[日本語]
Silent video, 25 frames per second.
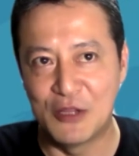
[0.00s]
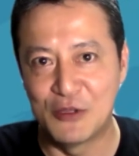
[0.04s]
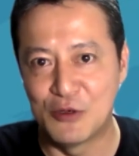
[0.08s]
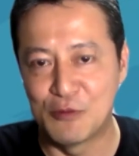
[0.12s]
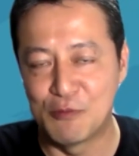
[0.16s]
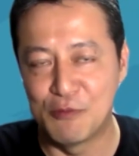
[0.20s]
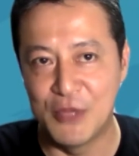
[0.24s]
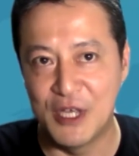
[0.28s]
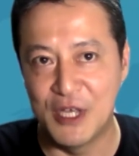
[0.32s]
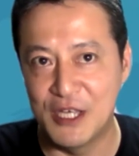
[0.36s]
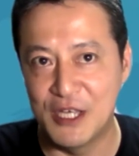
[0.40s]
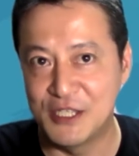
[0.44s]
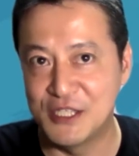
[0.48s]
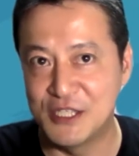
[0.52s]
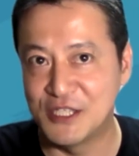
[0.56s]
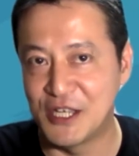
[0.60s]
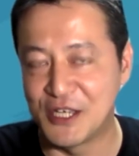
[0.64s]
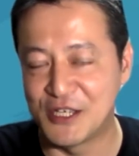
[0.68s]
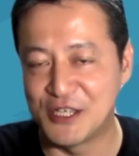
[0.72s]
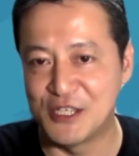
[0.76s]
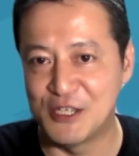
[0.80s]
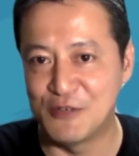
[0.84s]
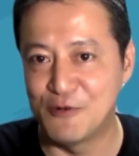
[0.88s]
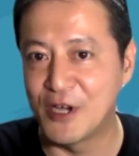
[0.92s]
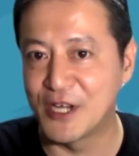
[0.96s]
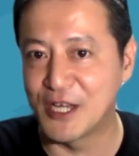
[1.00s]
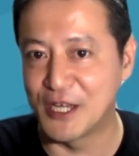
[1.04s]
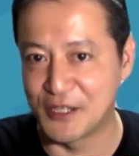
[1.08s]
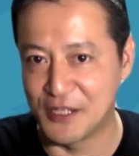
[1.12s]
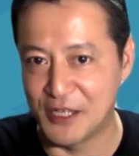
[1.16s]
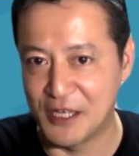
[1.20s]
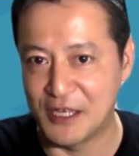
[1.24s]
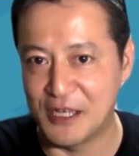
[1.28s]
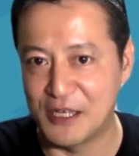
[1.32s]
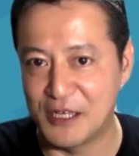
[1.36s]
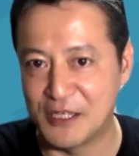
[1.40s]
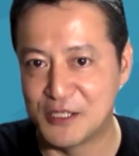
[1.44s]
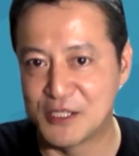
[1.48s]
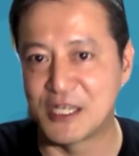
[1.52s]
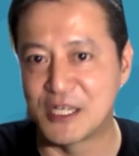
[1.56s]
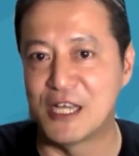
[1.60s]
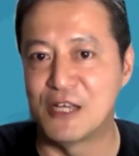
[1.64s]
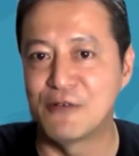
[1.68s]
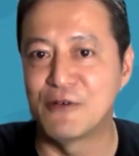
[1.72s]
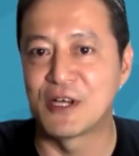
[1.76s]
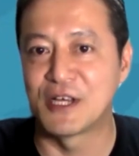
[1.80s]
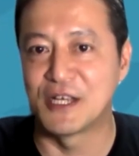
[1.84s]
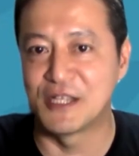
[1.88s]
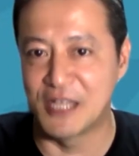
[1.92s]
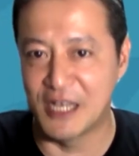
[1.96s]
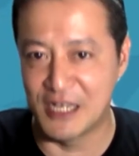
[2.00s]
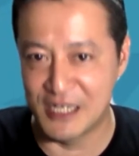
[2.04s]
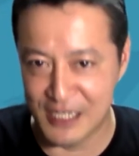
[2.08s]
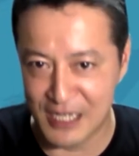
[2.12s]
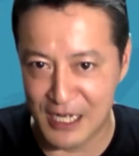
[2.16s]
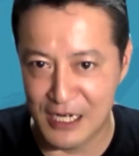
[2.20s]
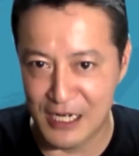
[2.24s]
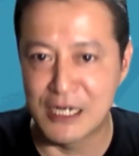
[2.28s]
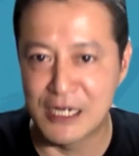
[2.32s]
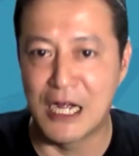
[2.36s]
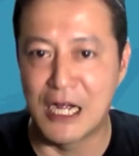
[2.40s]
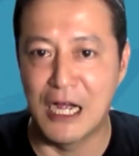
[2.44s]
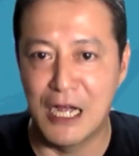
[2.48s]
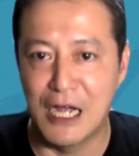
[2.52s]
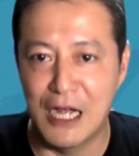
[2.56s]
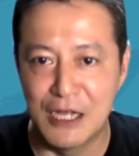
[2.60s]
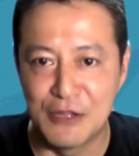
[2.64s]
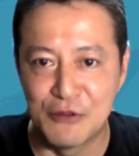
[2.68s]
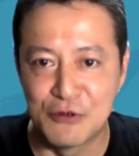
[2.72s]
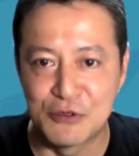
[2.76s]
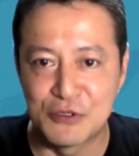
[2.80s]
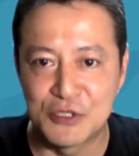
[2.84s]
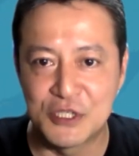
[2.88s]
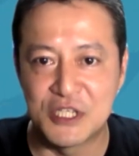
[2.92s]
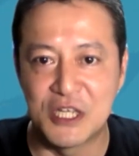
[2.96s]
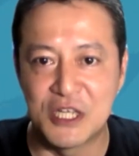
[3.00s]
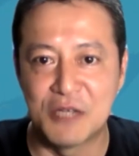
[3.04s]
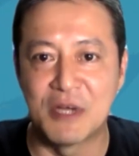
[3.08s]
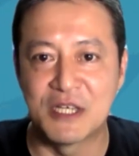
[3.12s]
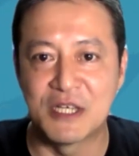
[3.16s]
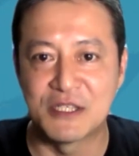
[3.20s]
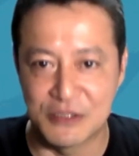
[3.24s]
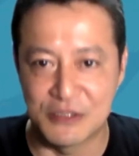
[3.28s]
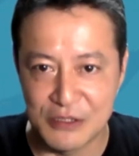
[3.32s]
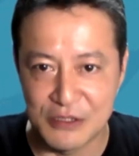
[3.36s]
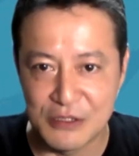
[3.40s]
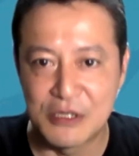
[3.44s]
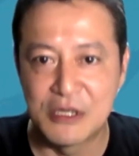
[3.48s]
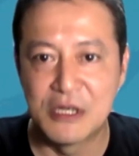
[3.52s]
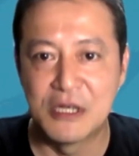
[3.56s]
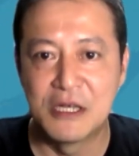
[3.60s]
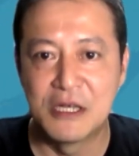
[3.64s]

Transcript: あの明示的に分けて使い分けたりなんかあのしてます。